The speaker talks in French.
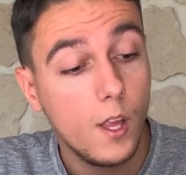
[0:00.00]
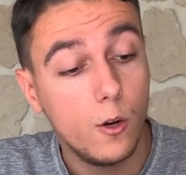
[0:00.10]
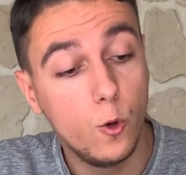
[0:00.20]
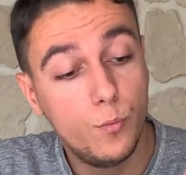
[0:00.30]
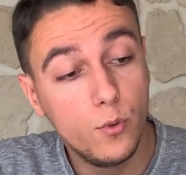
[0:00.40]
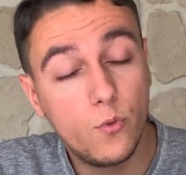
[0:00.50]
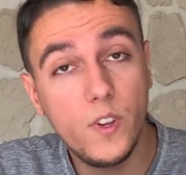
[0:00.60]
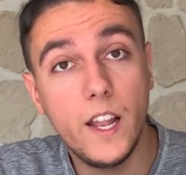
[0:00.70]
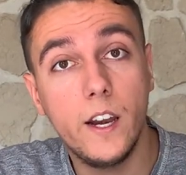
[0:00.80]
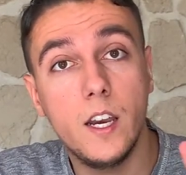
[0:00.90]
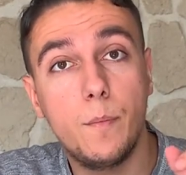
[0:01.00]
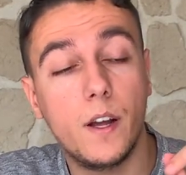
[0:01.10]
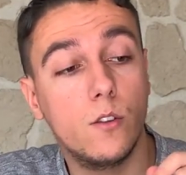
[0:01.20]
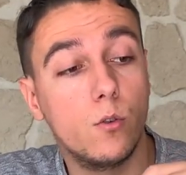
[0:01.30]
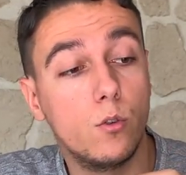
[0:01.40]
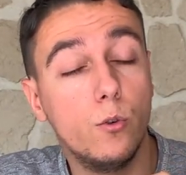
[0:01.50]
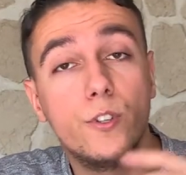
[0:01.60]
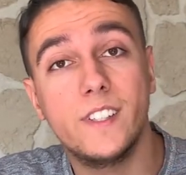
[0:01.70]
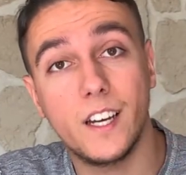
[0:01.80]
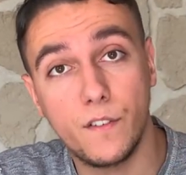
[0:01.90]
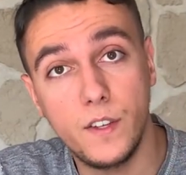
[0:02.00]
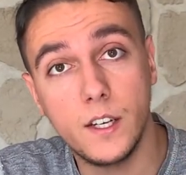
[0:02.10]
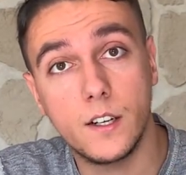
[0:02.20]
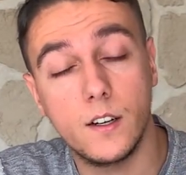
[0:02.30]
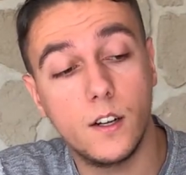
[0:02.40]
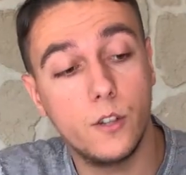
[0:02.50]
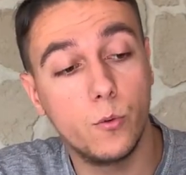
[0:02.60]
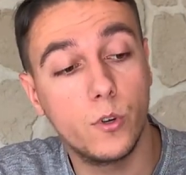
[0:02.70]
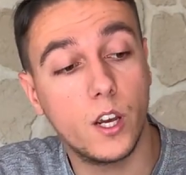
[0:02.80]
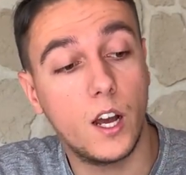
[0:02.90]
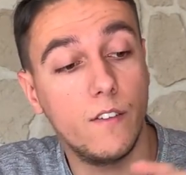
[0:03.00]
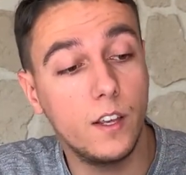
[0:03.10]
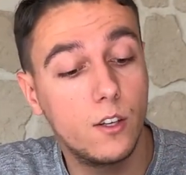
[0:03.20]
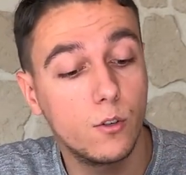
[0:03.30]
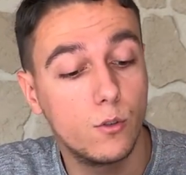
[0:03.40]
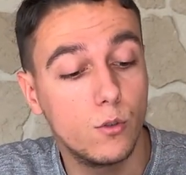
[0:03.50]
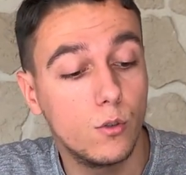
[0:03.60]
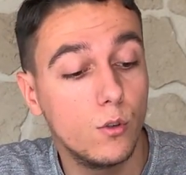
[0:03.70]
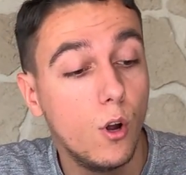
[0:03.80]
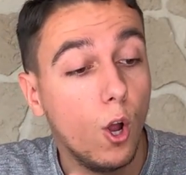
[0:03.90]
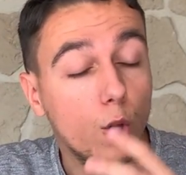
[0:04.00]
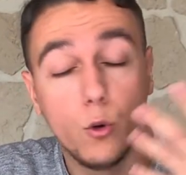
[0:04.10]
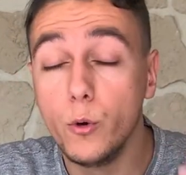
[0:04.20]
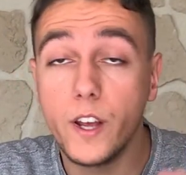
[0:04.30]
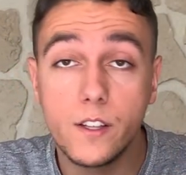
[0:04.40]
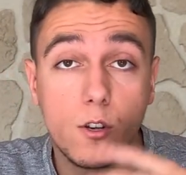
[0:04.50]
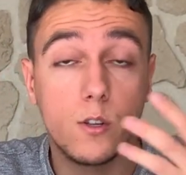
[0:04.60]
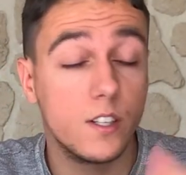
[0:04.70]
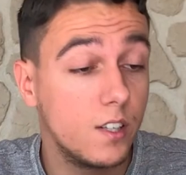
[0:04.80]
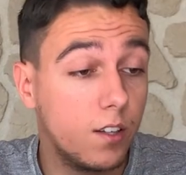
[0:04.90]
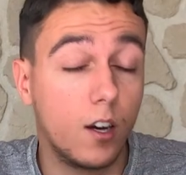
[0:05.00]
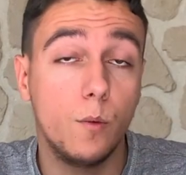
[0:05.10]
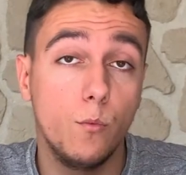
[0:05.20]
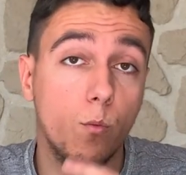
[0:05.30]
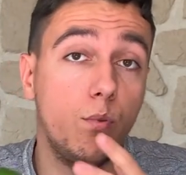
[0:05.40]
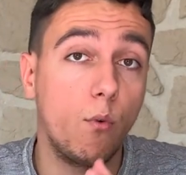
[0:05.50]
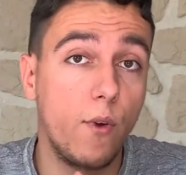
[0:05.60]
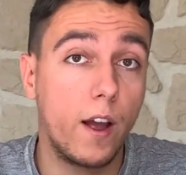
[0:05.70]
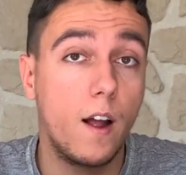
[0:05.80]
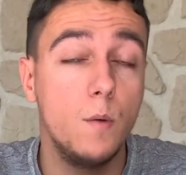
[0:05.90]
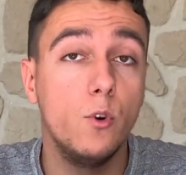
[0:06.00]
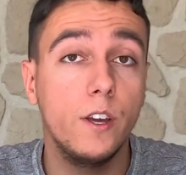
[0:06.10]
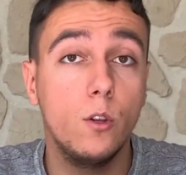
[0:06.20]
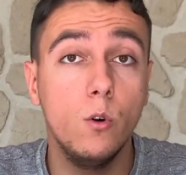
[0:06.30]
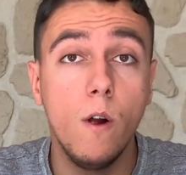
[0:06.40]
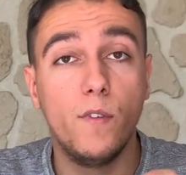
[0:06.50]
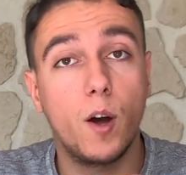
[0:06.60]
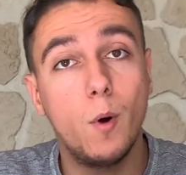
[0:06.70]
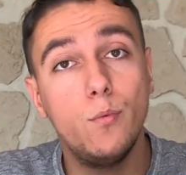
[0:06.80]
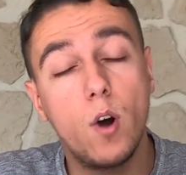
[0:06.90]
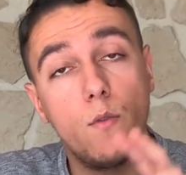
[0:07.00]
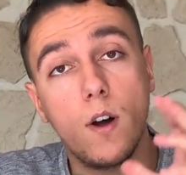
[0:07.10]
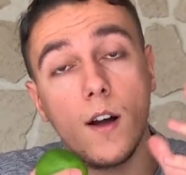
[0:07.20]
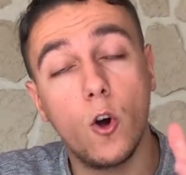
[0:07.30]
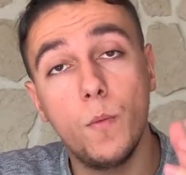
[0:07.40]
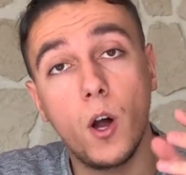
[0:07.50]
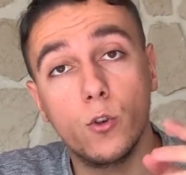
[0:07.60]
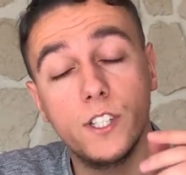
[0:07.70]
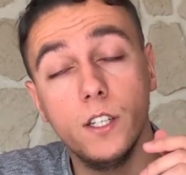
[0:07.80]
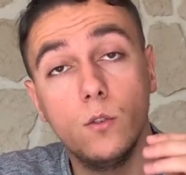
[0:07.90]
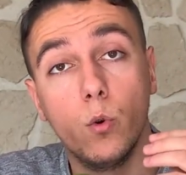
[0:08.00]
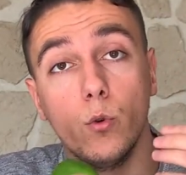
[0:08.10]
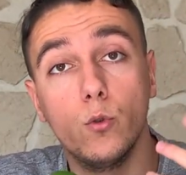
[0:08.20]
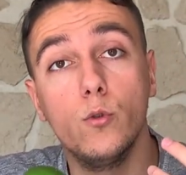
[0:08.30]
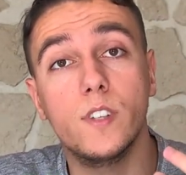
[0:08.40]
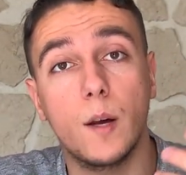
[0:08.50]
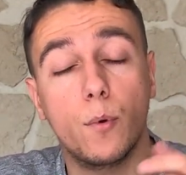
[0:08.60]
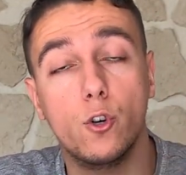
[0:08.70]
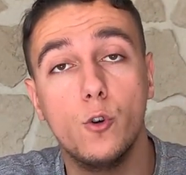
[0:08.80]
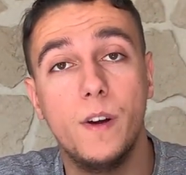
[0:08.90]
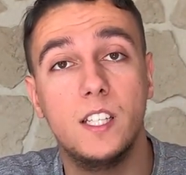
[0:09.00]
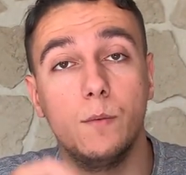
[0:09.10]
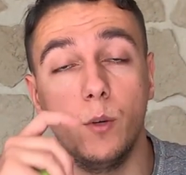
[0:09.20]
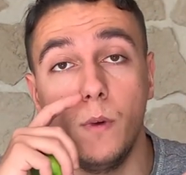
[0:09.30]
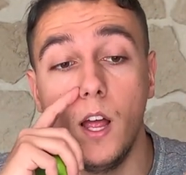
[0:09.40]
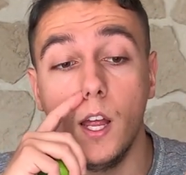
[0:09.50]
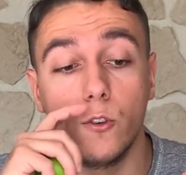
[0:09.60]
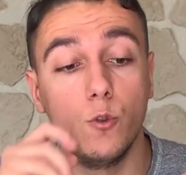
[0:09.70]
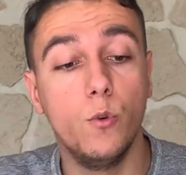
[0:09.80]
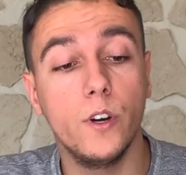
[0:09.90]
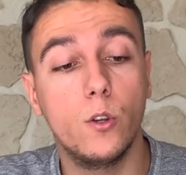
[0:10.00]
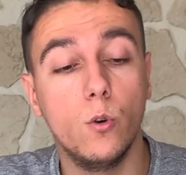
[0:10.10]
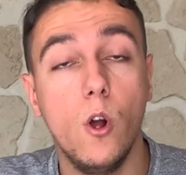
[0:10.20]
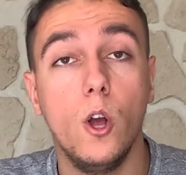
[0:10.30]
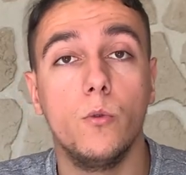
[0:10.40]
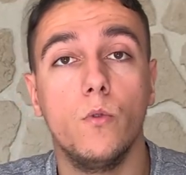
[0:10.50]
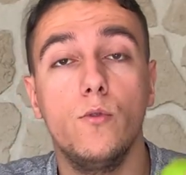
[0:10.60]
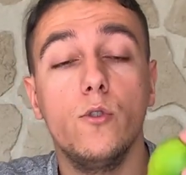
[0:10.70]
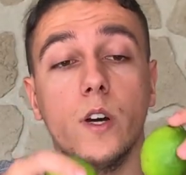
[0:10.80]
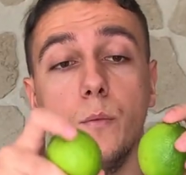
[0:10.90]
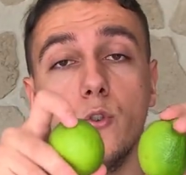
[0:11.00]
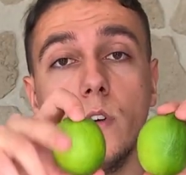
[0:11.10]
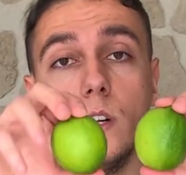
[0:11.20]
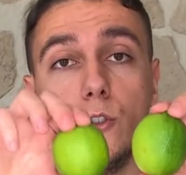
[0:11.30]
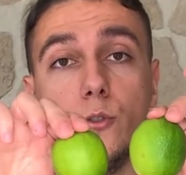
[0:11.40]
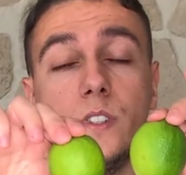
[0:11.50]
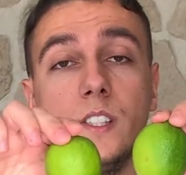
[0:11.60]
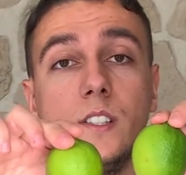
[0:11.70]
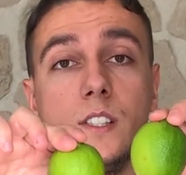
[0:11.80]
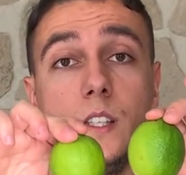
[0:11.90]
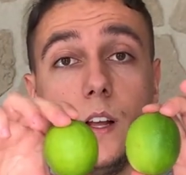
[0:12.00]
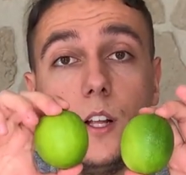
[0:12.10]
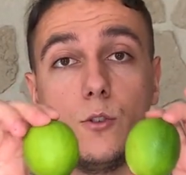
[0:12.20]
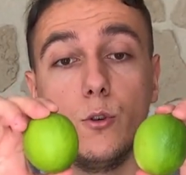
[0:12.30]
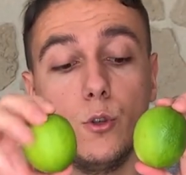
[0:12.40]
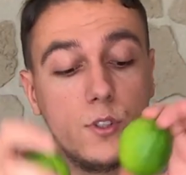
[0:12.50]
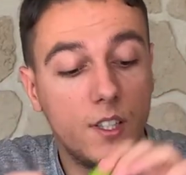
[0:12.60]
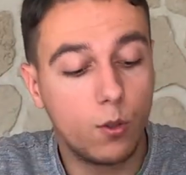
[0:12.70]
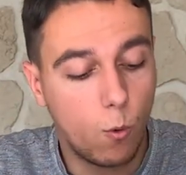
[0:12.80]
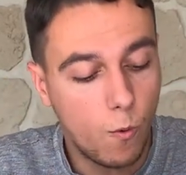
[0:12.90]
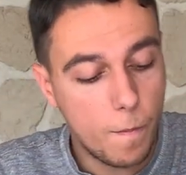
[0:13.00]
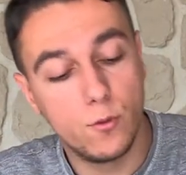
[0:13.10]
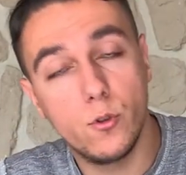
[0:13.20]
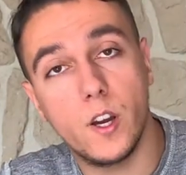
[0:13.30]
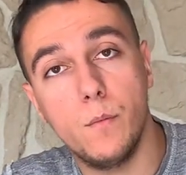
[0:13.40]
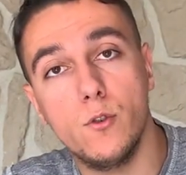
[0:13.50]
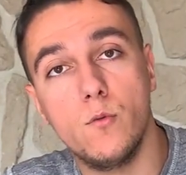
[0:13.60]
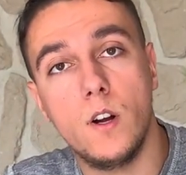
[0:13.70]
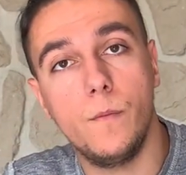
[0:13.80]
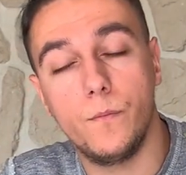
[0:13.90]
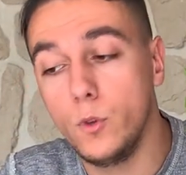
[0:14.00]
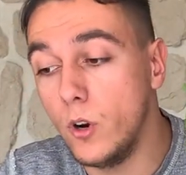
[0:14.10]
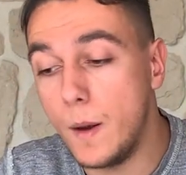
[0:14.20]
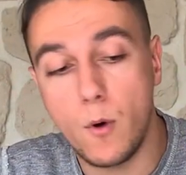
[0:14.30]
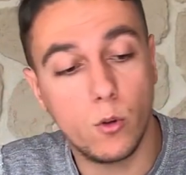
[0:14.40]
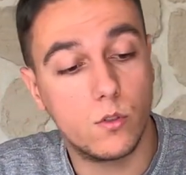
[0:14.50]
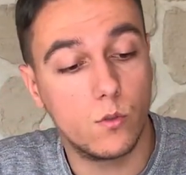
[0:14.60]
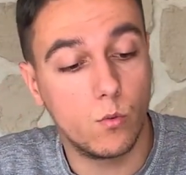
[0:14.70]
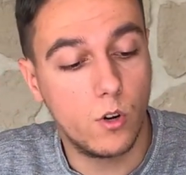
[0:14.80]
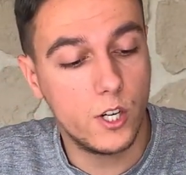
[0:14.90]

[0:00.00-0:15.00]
le but final n'est pas de, le servir donc avec de, l'eau gazeuse, etc. Donc pour faire un morito, mais vraiment pour avoir un rhum arrangé dont le goût se rapproche au maximum du morito. Donc vous aurez besoin juste ici de deux citrons, vous aurez besoin de la menthe. Donc